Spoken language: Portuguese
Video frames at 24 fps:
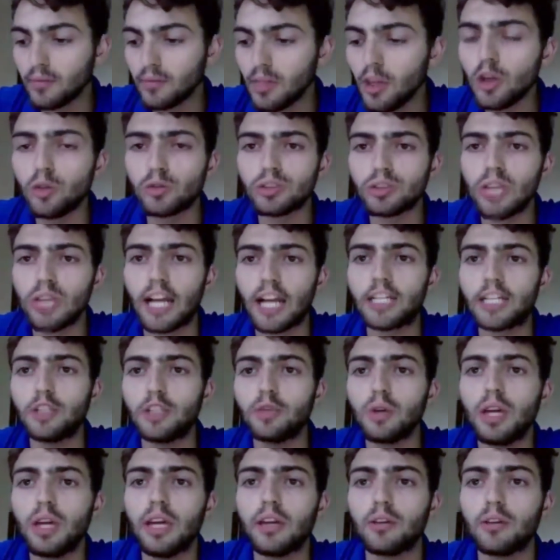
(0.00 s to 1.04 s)
no site do
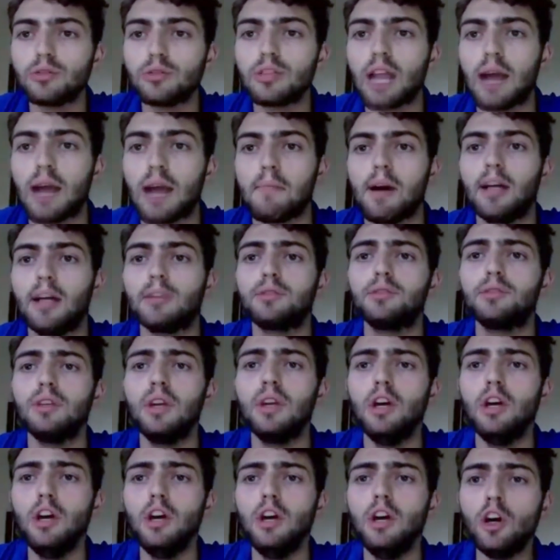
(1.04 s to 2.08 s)
Guerreiro dos
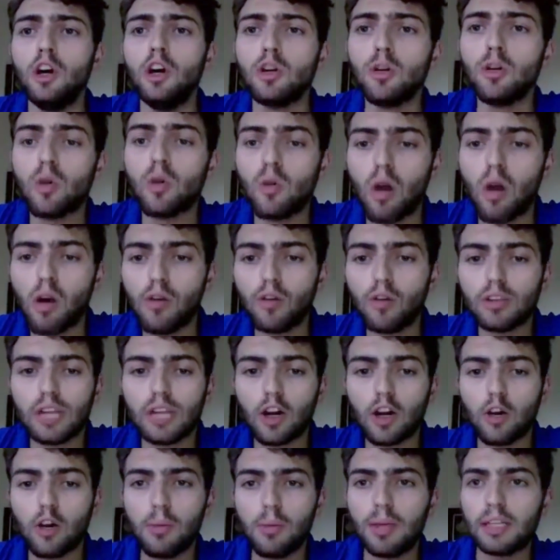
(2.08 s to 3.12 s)
Gramados, no qual eu vou
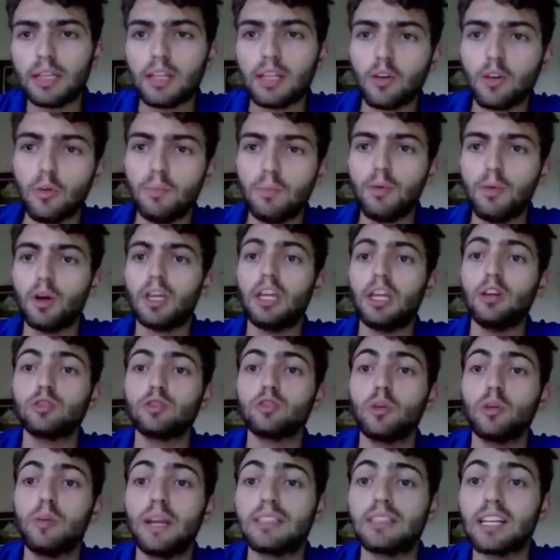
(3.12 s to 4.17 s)
estar tá comentando um pouquinho
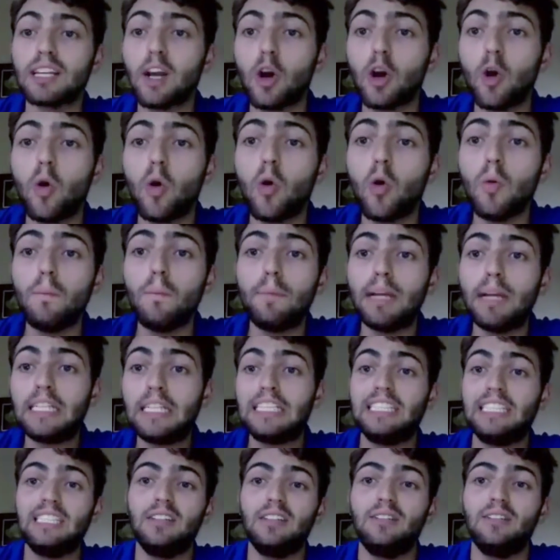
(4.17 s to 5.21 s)
sobre essa
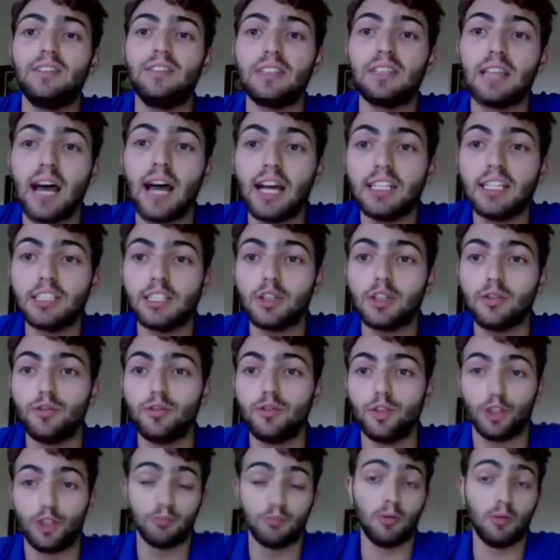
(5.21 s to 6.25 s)
competitividade que o
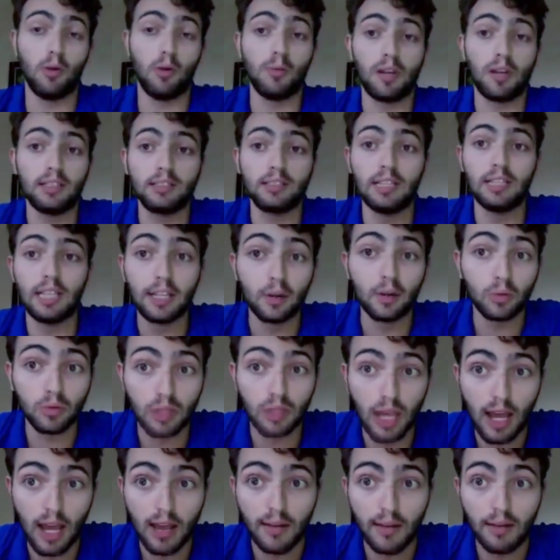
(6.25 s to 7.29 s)
futebol brasileiro
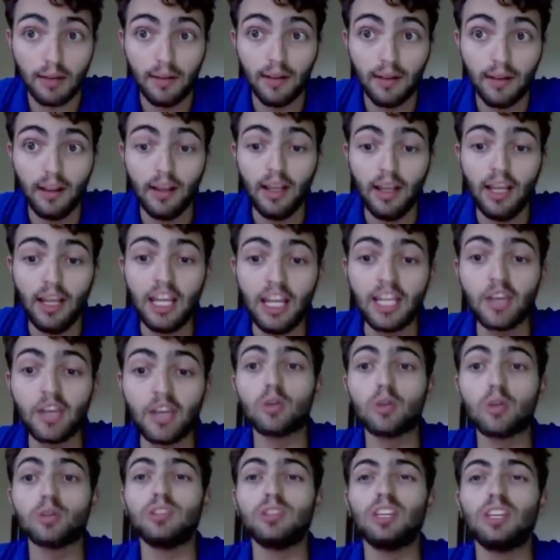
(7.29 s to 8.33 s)
tá e que
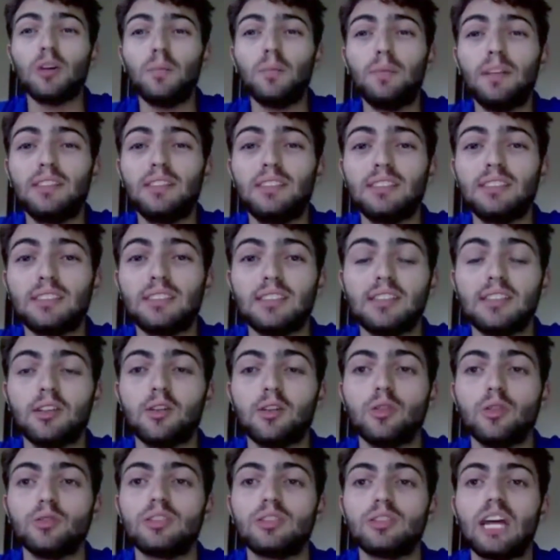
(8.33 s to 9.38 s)
o Cruzeiro
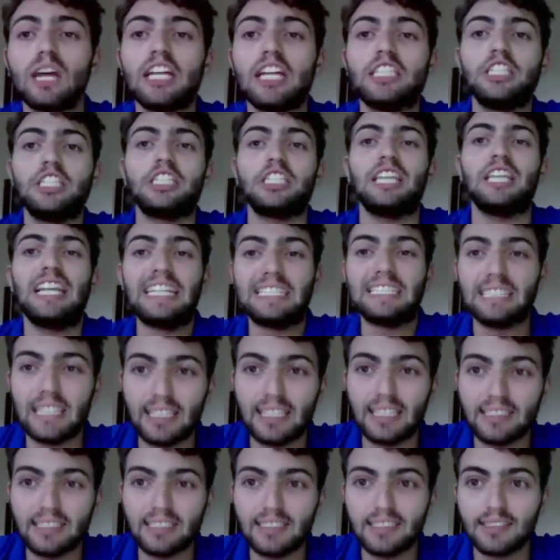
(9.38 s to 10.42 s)
precisa usar de
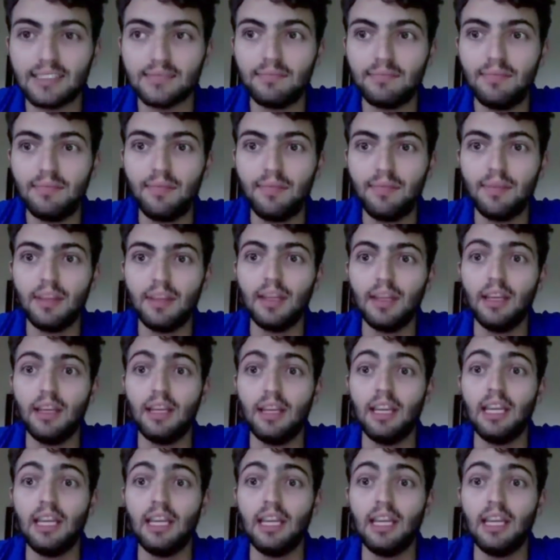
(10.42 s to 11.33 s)
inteligência e